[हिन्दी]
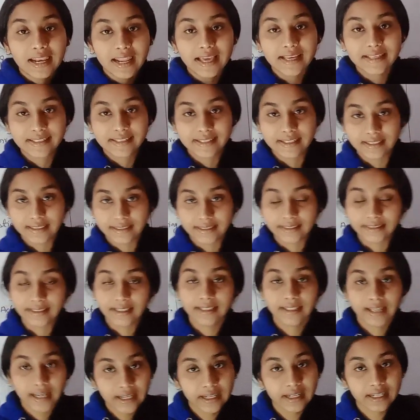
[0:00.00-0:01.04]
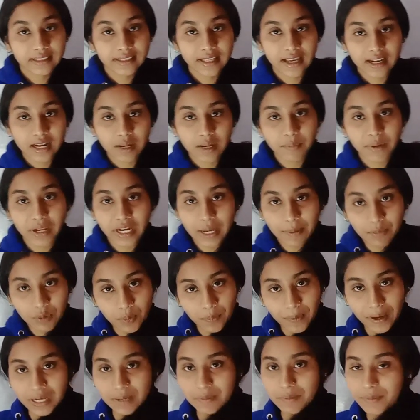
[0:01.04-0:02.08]
लेस कर देते हैं यही करते हैं ना मैंने आपको
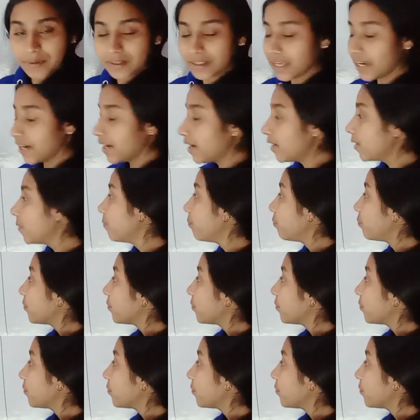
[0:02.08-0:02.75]
पहले भी बताया